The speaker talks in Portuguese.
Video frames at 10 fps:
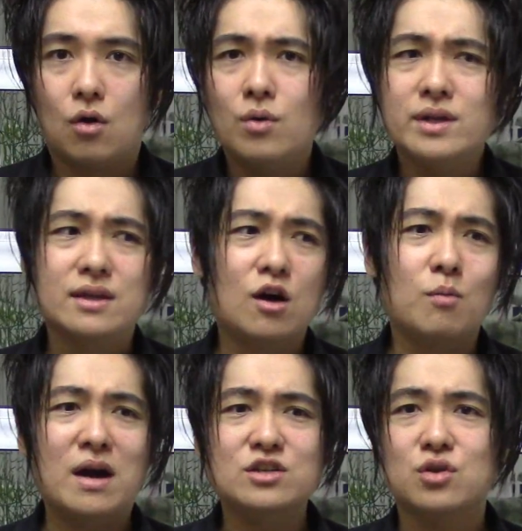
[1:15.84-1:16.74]
Ou
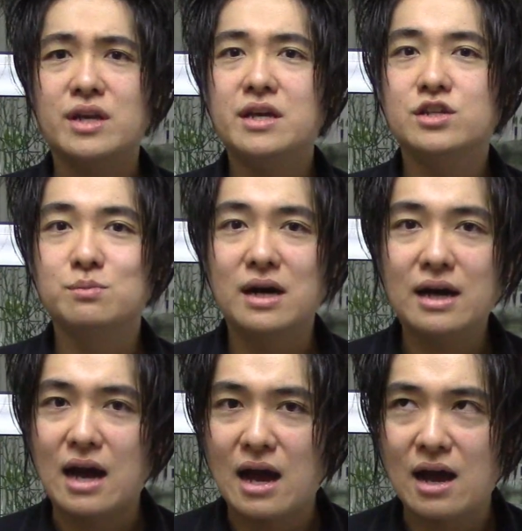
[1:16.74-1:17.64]
então uma historinha de
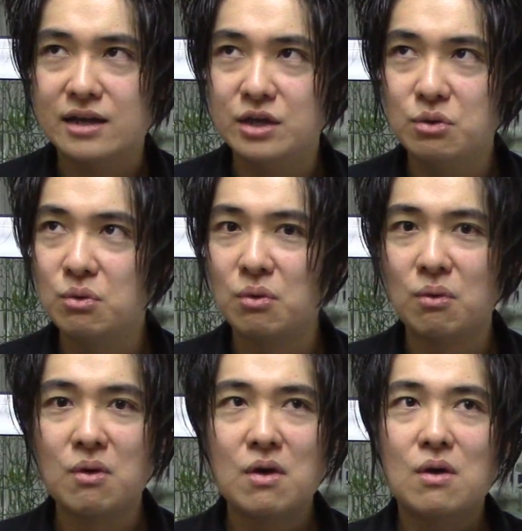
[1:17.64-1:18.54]
mangá que
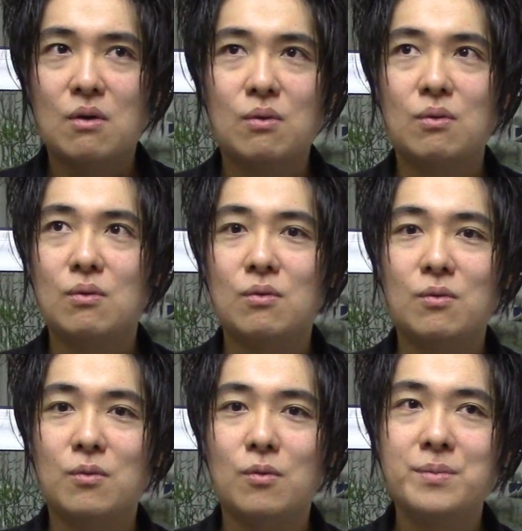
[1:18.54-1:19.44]
o
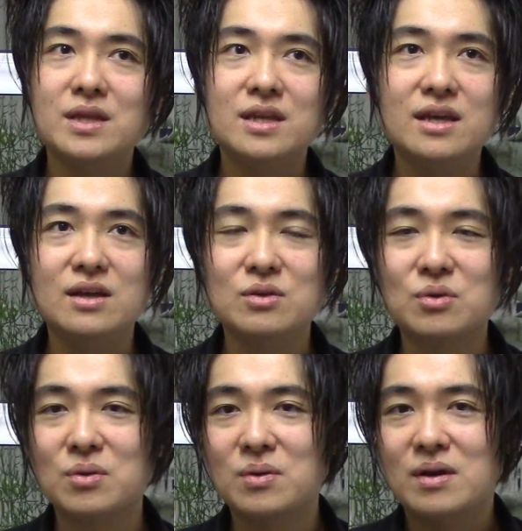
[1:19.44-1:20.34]
o,
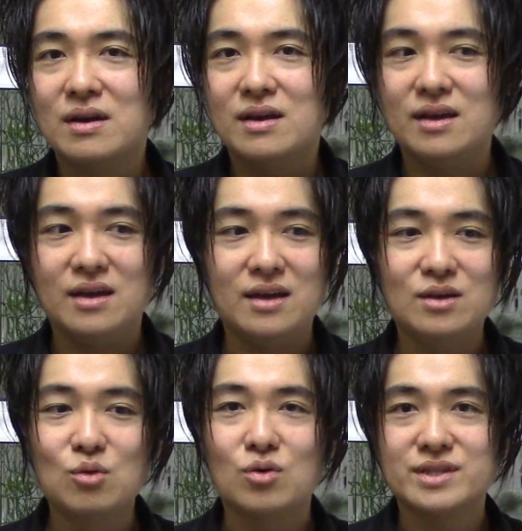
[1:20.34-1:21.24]
menino,
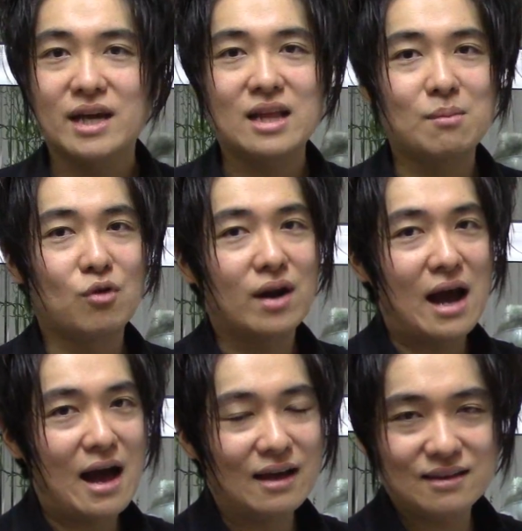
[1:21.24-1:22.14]
ele não consegue
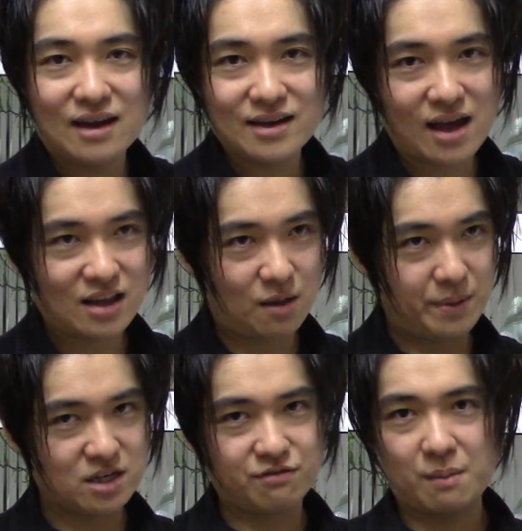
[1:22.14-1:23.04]
namorada, e aí de
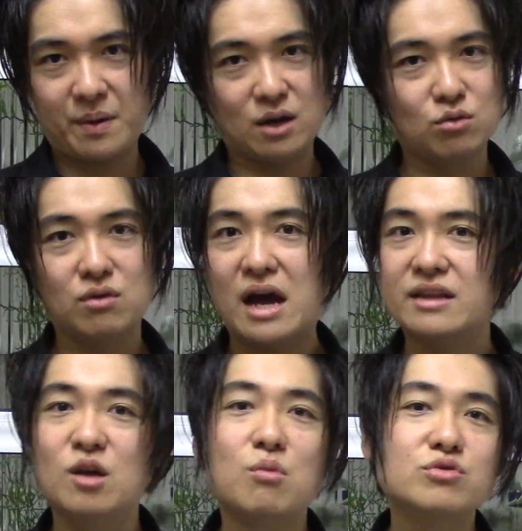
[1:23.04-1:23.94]
repente ele vai parar num lugar
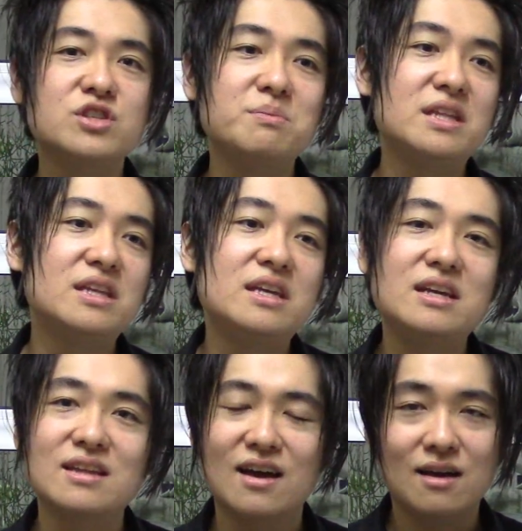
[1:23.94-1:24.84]
que tem um monte de
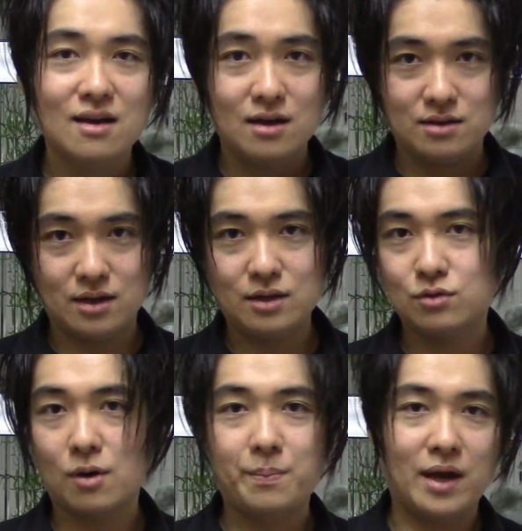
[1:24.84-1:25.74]
menina, e ele
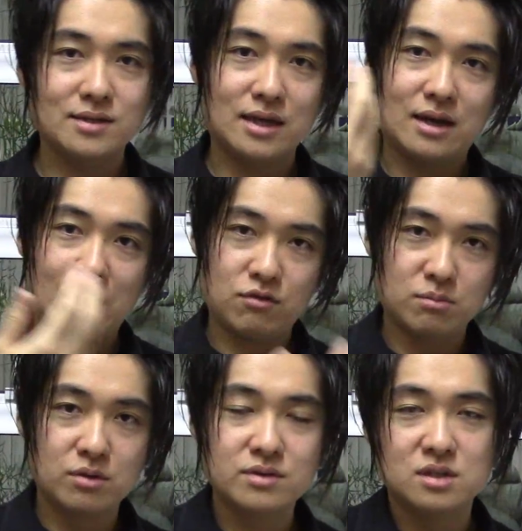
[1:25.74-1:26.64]
tropeça e cai com
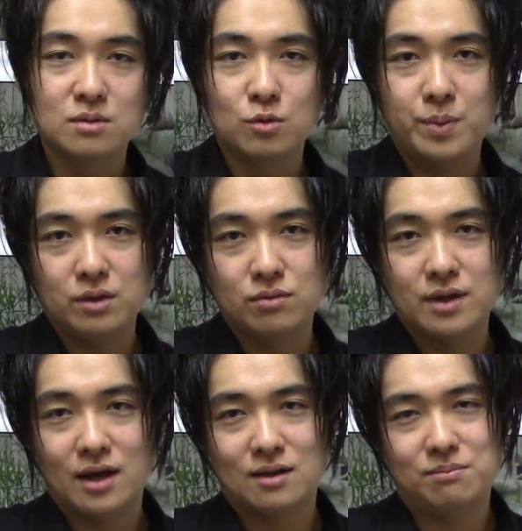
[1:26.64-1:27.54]
a mão em cima do peito
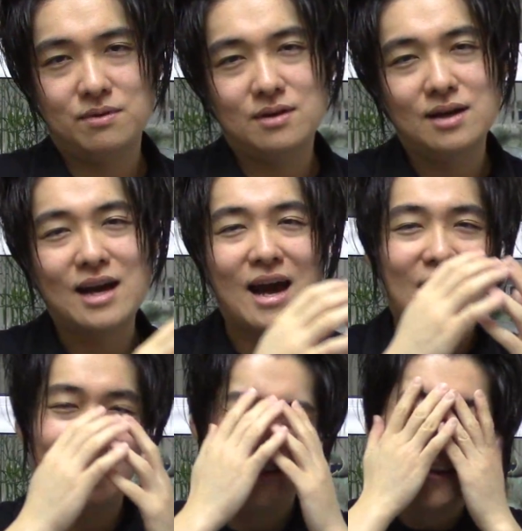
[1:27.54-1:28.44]
dela.
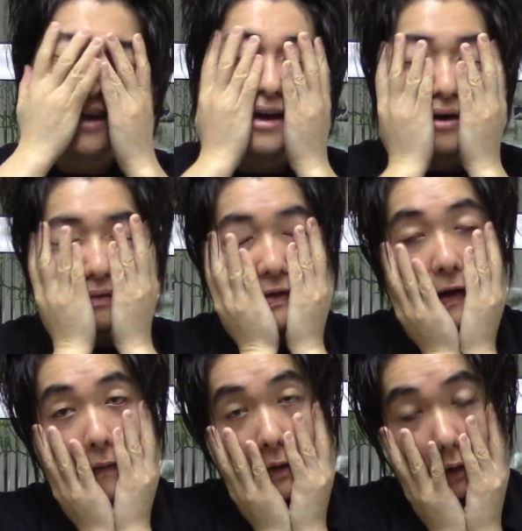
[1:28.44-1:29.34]
cara, não,
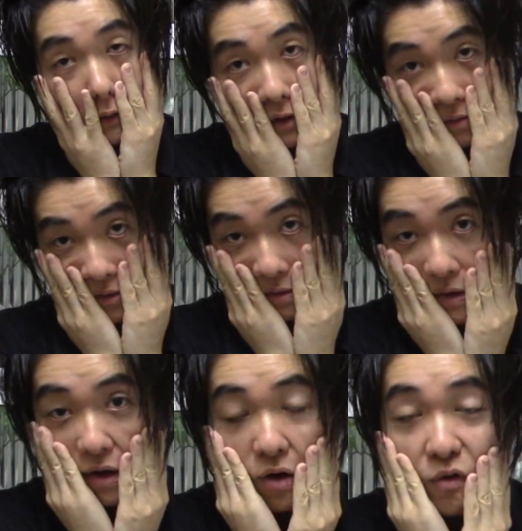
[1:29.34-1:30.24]
não, não, não,
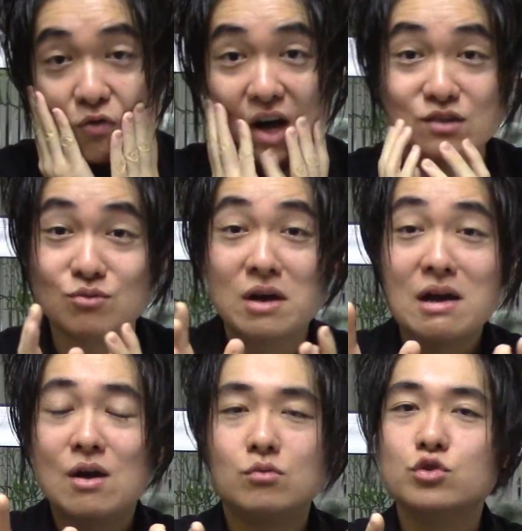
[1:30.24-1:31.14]
não é. Ou faz um,
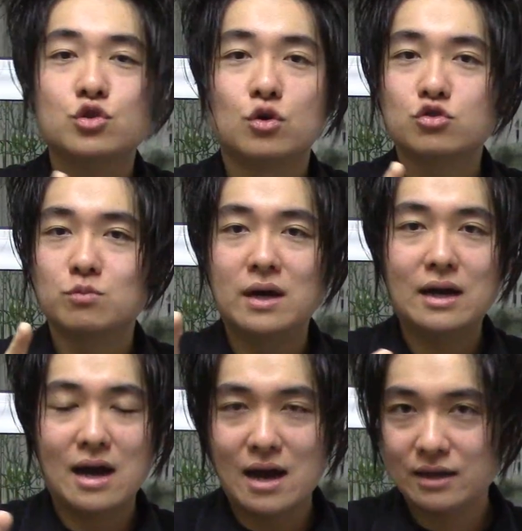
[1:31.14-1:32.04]
um shoujo
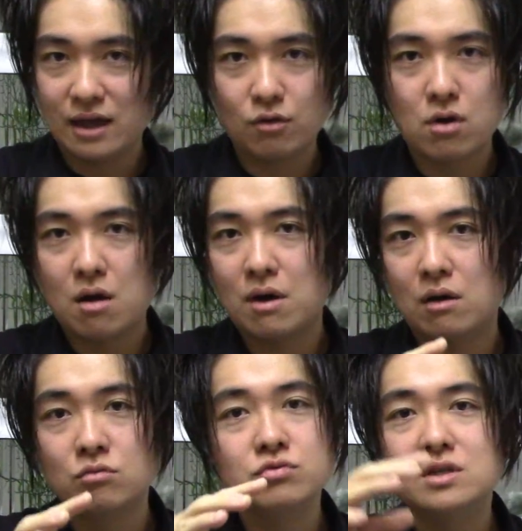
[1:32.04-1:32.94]
mangá que é igual
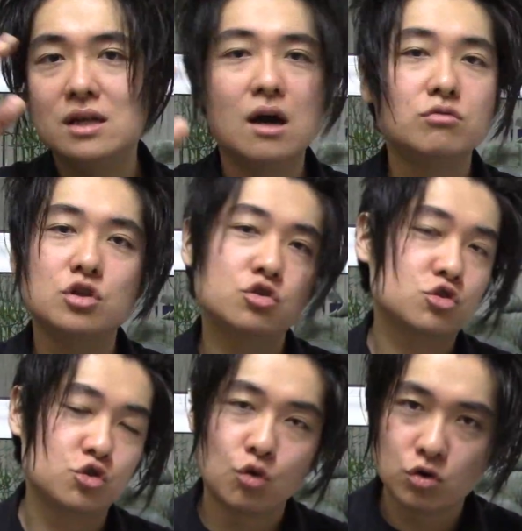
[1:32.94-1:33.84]
a um zilhão de
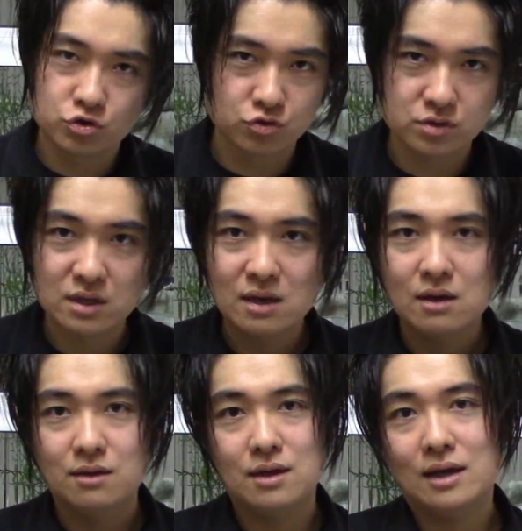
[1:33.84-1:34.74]
shoujos,
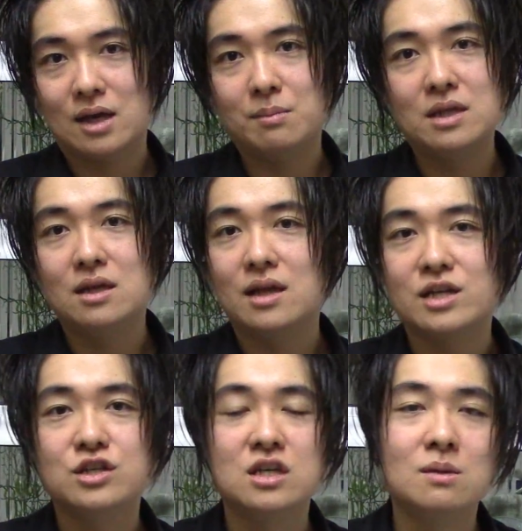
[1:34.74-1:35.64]
né, que a menina
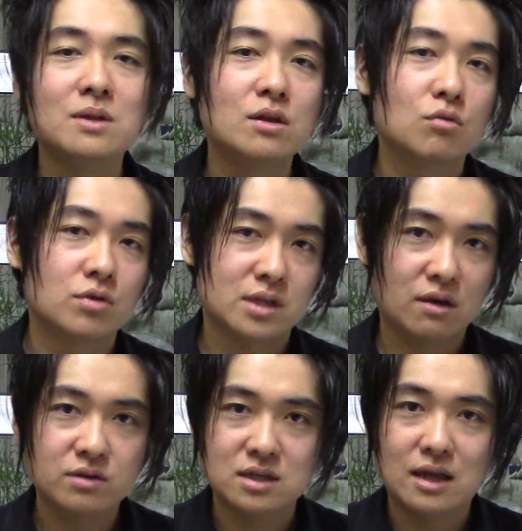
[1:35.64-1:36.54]
é tímida e não
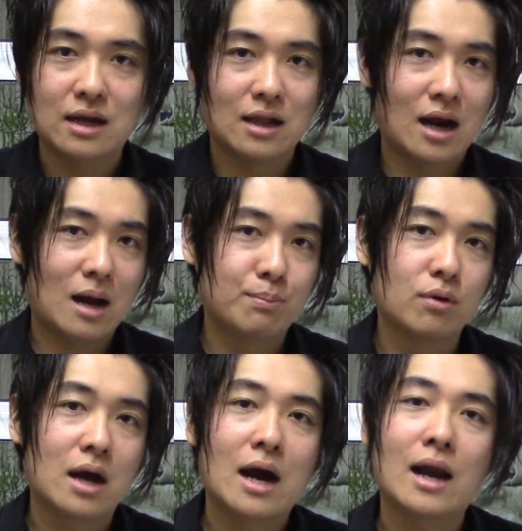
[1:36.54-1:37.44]
consegue se declarar
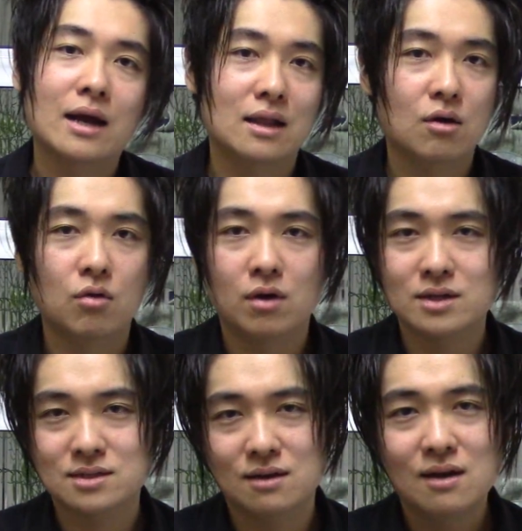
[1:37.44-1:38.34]
pro cara que ela
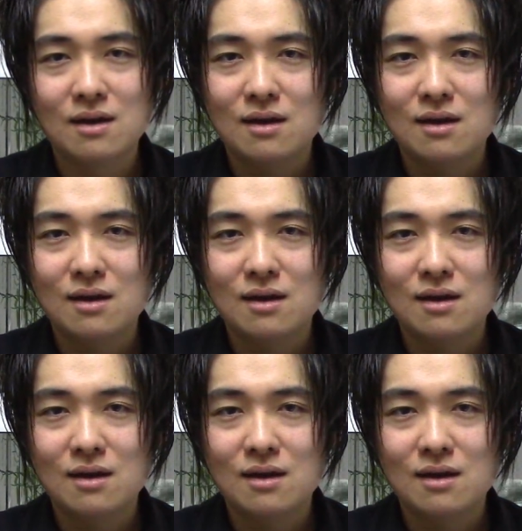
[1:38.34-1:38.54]
gosta.